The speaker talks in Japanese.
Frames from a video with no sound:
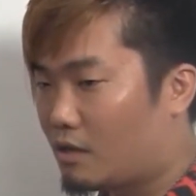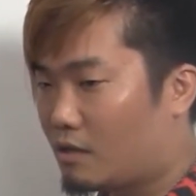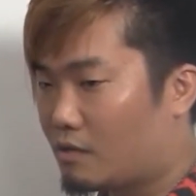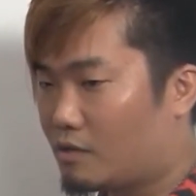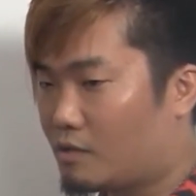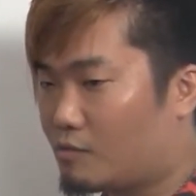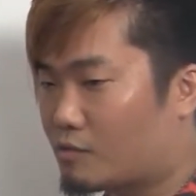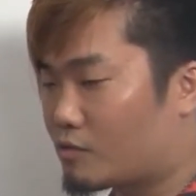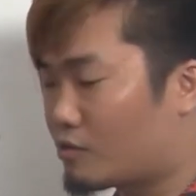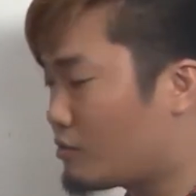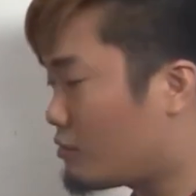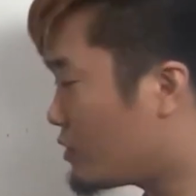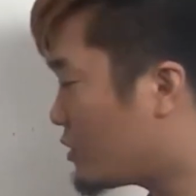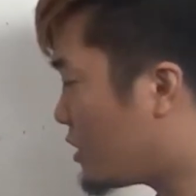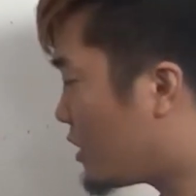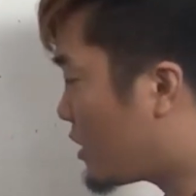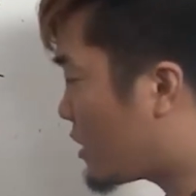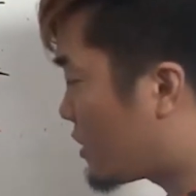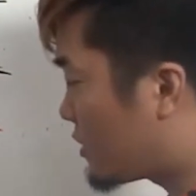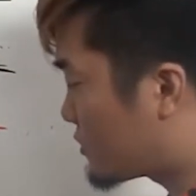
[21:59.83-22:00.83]
でもそれま
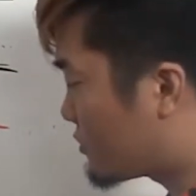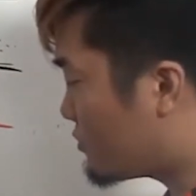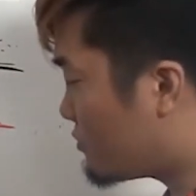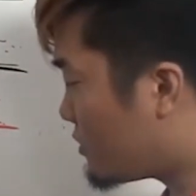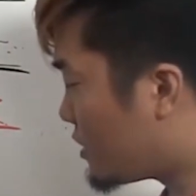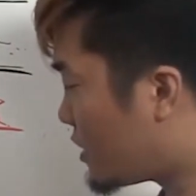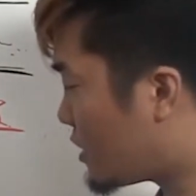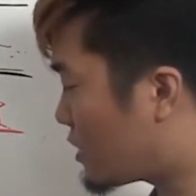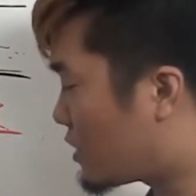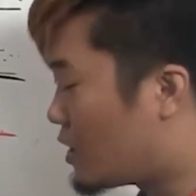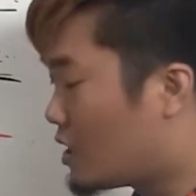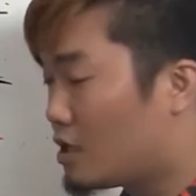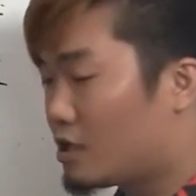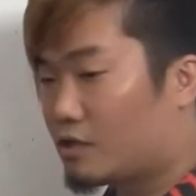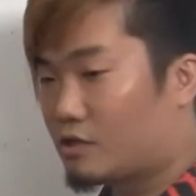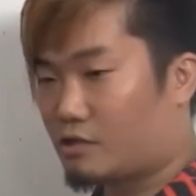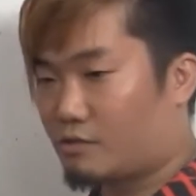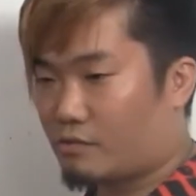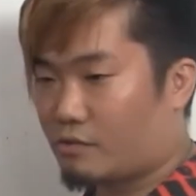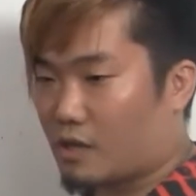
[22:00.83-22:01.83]
た、それは
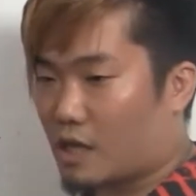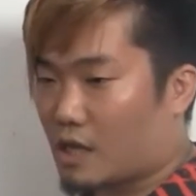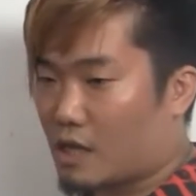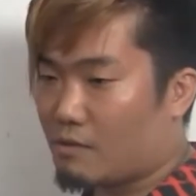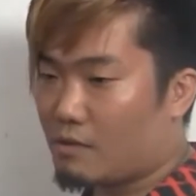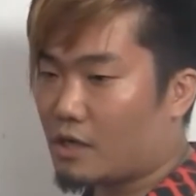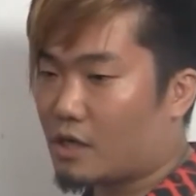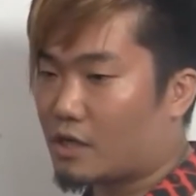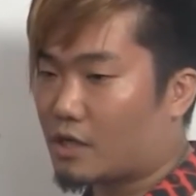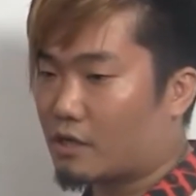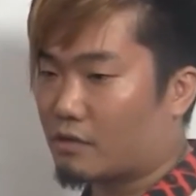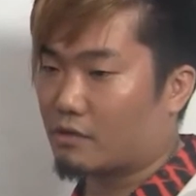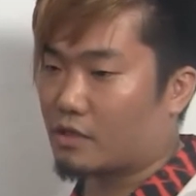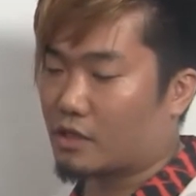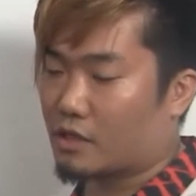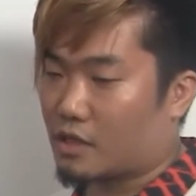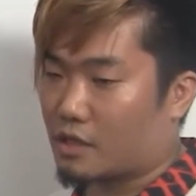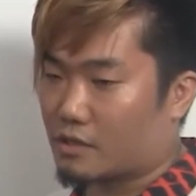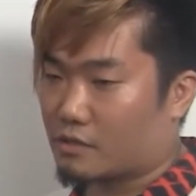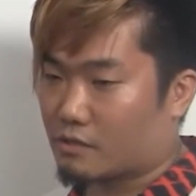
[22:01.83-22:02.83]
自分の仲間がいなで
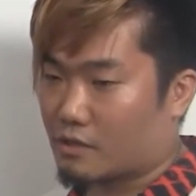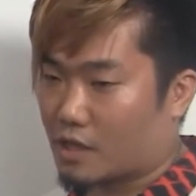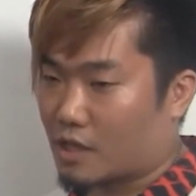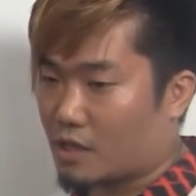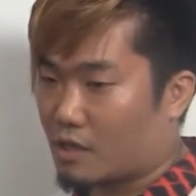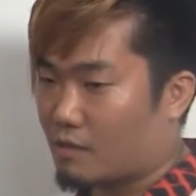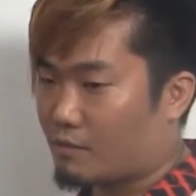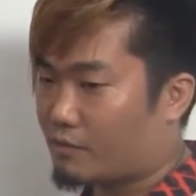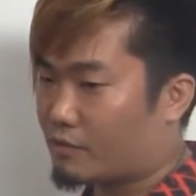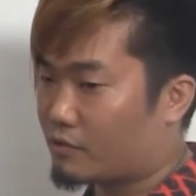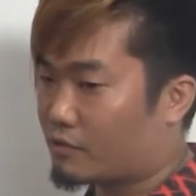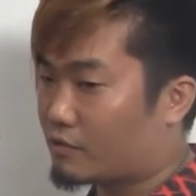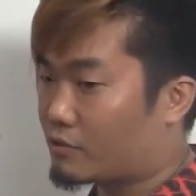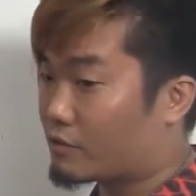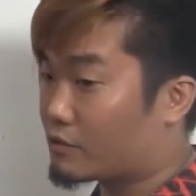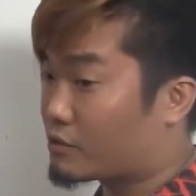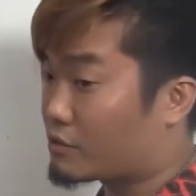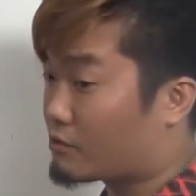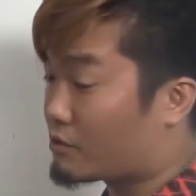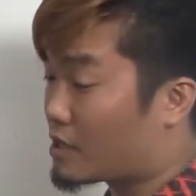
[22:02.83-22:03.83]
きないですよね。プロ
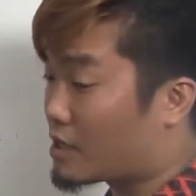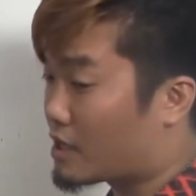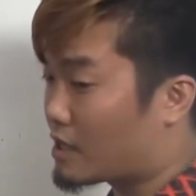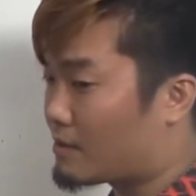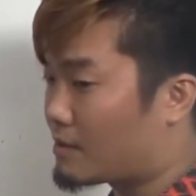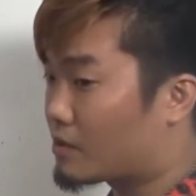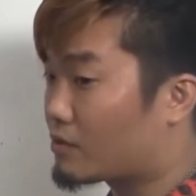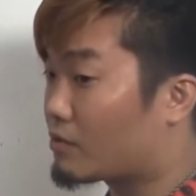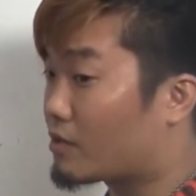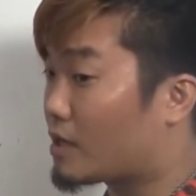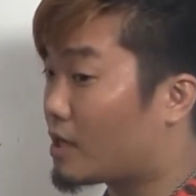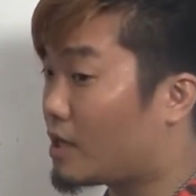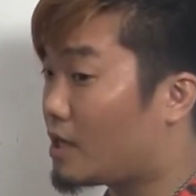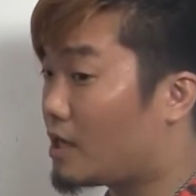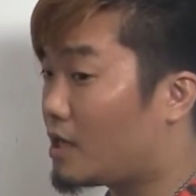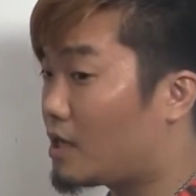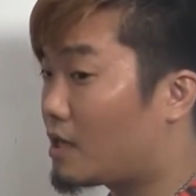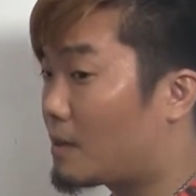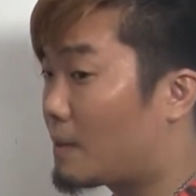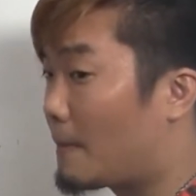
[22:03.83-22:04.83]
同士の仲間と
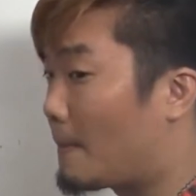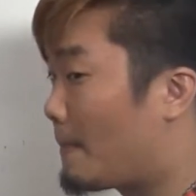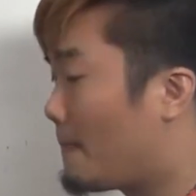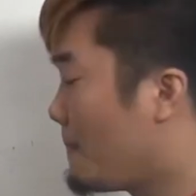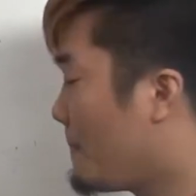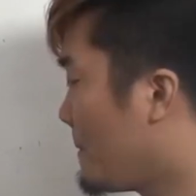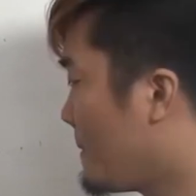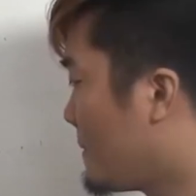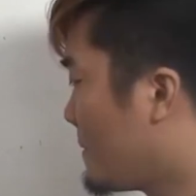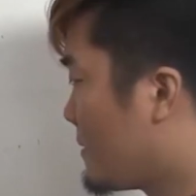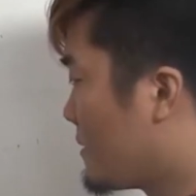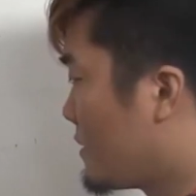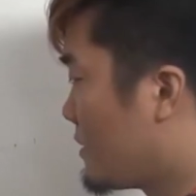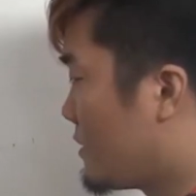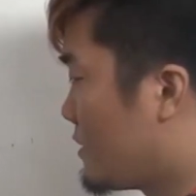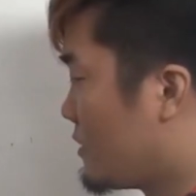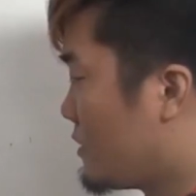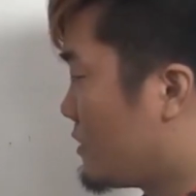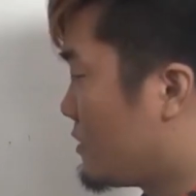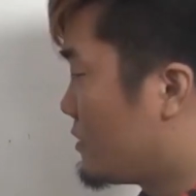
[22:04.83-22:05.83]
か、
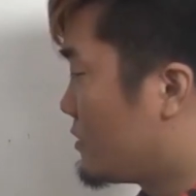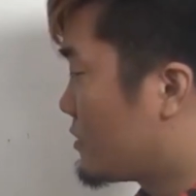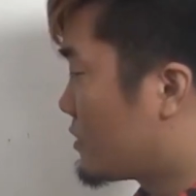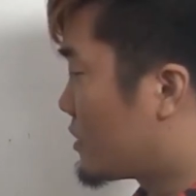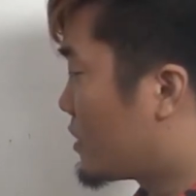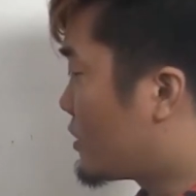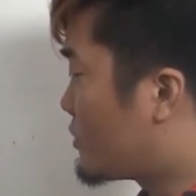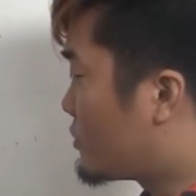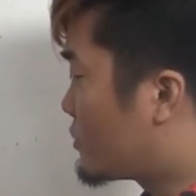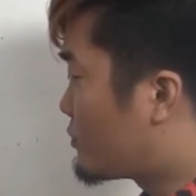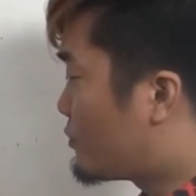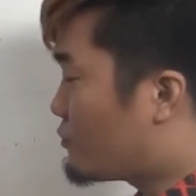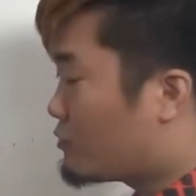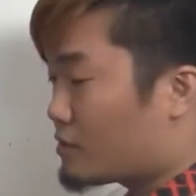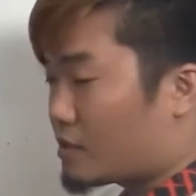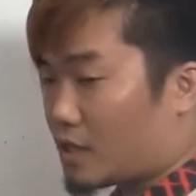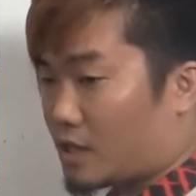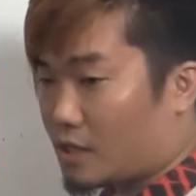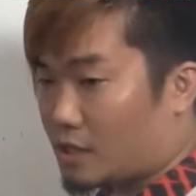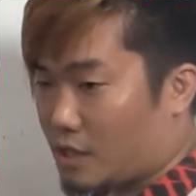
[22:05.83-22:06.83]
逆に
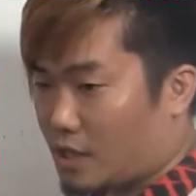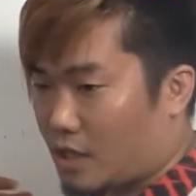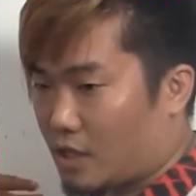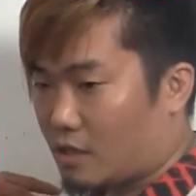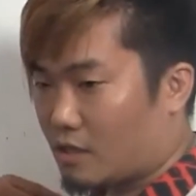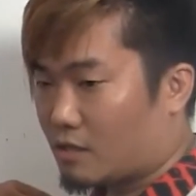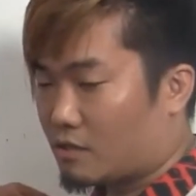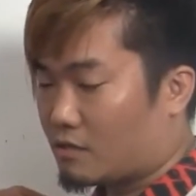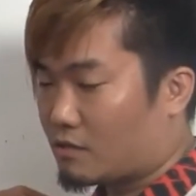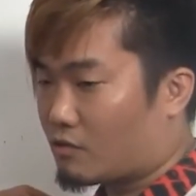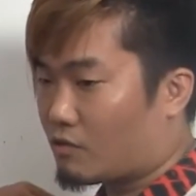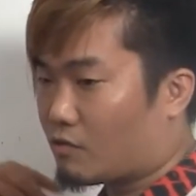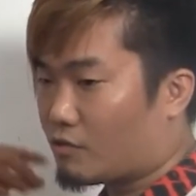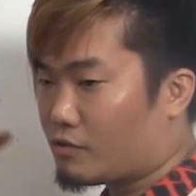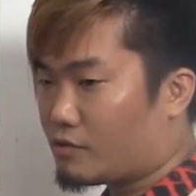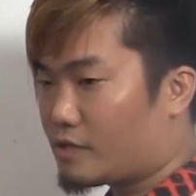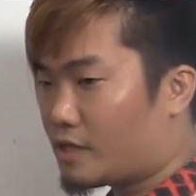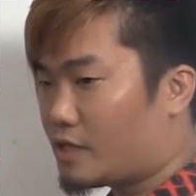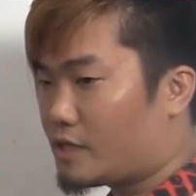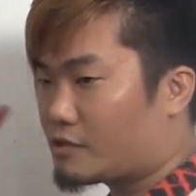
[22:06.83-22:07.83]
スポンサーにね、こう
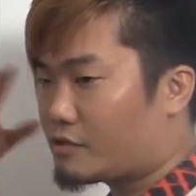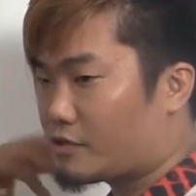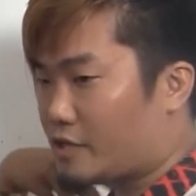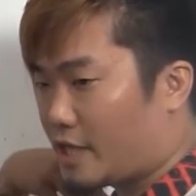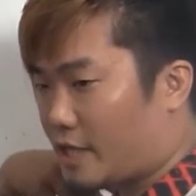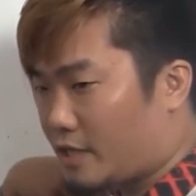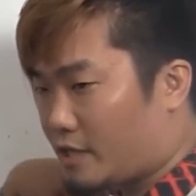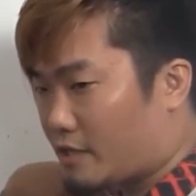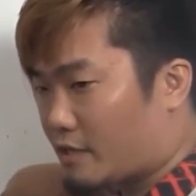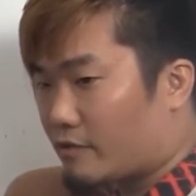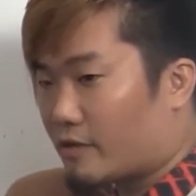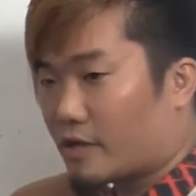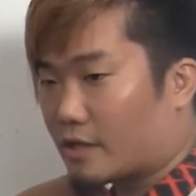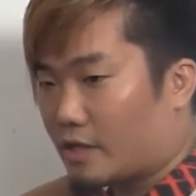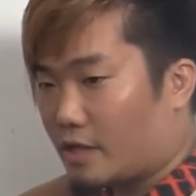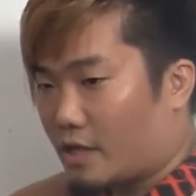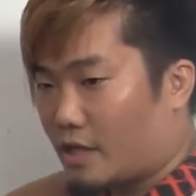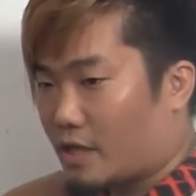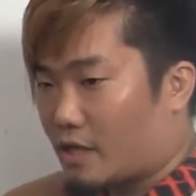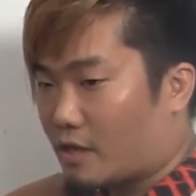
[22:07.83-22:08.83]
いう選手いないって言われ
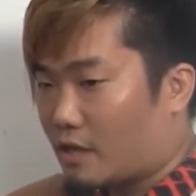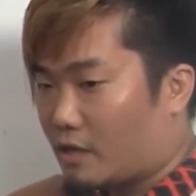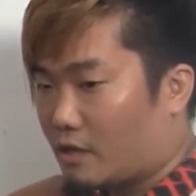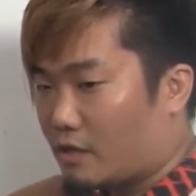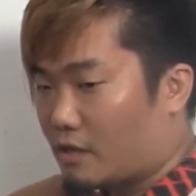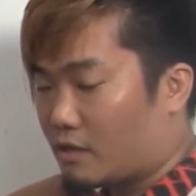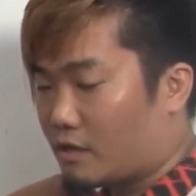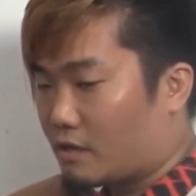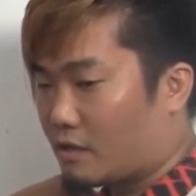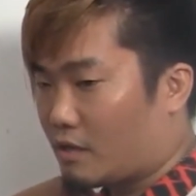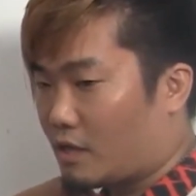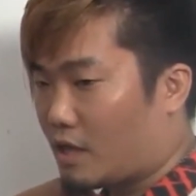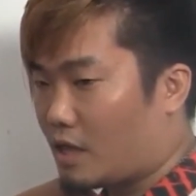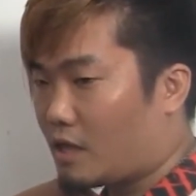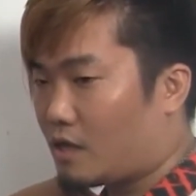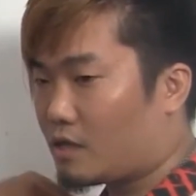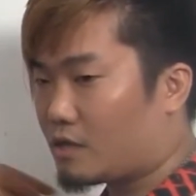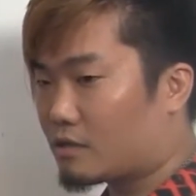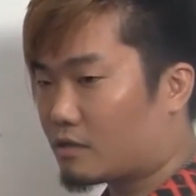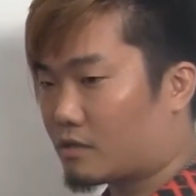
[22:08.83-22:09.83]
て、
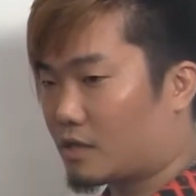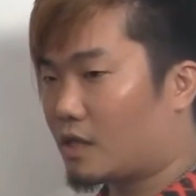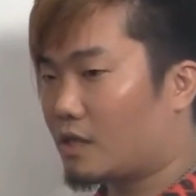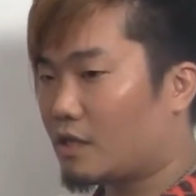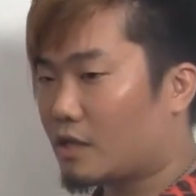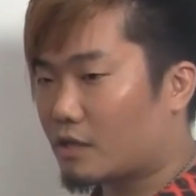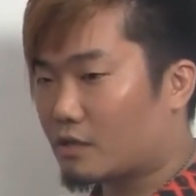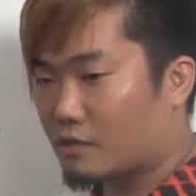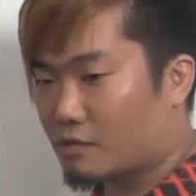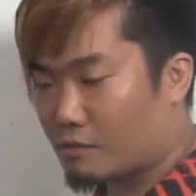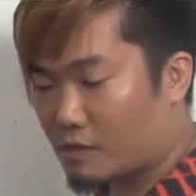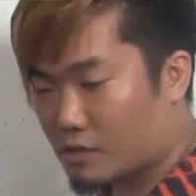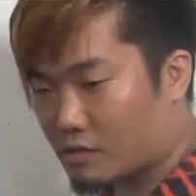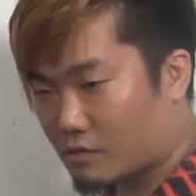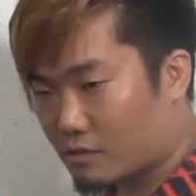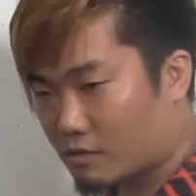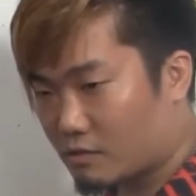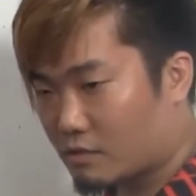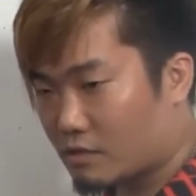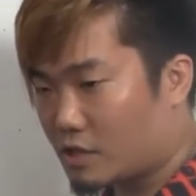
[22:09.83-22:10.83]
ああ、誰々君います
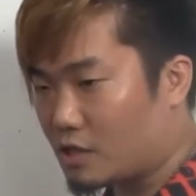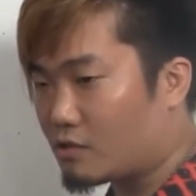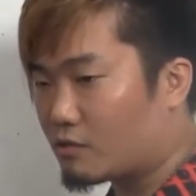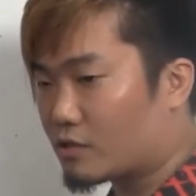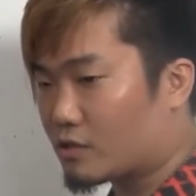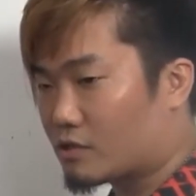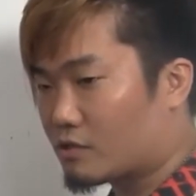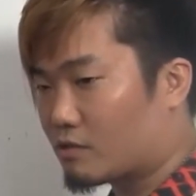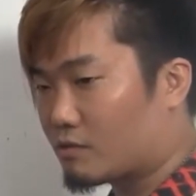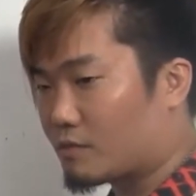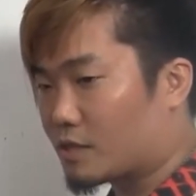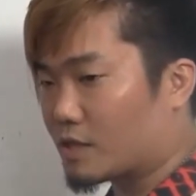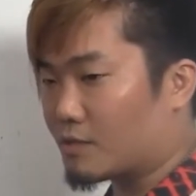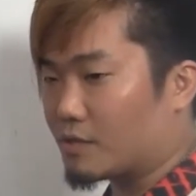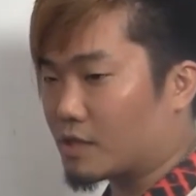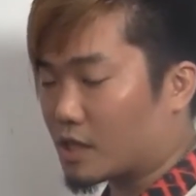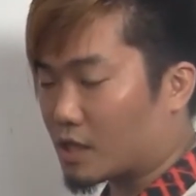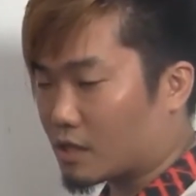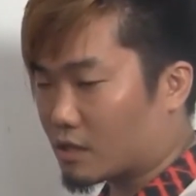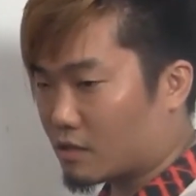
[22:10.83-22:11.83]
よ、いい子ですよ、めちゃめ
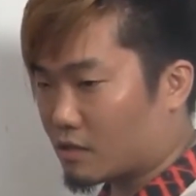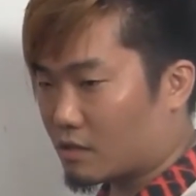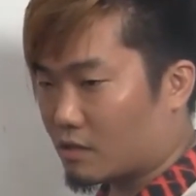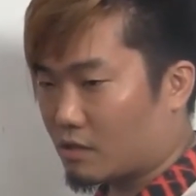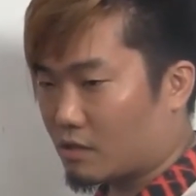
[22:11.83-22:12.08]
ちゃ。